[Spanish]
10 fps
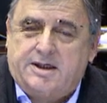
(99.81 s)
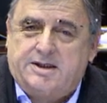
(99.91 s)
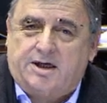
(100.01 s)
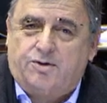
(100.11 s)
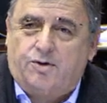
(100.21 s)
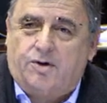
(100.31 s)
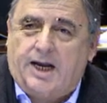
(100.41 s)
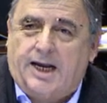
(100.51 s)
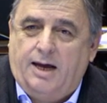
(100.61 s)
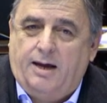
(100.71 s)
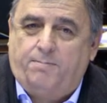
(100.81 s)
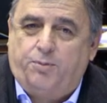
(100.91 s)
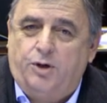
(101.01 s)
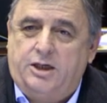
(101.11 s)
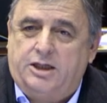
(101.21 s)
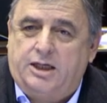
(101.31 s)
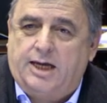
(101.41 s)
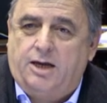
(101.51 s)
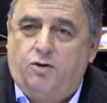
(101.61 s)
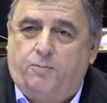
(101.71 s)
que llegó a la
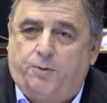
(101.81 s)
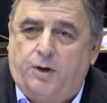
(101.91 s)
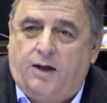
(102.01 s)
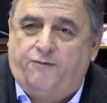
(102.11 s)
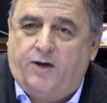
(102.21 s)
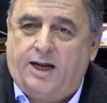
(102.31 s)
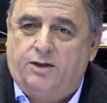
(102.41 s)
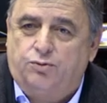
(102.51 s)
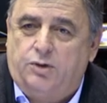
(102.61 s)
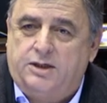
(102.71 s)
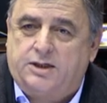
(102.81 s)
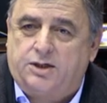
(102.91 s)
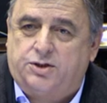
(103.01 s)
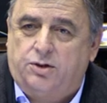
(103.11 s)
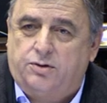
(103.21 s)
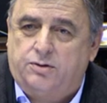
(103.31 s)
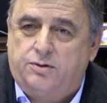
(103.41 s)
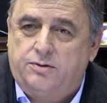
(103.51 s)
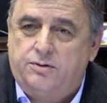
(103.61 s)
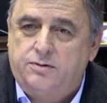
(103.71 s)
política no por la
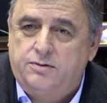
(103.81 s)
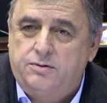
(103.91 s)
farandulización,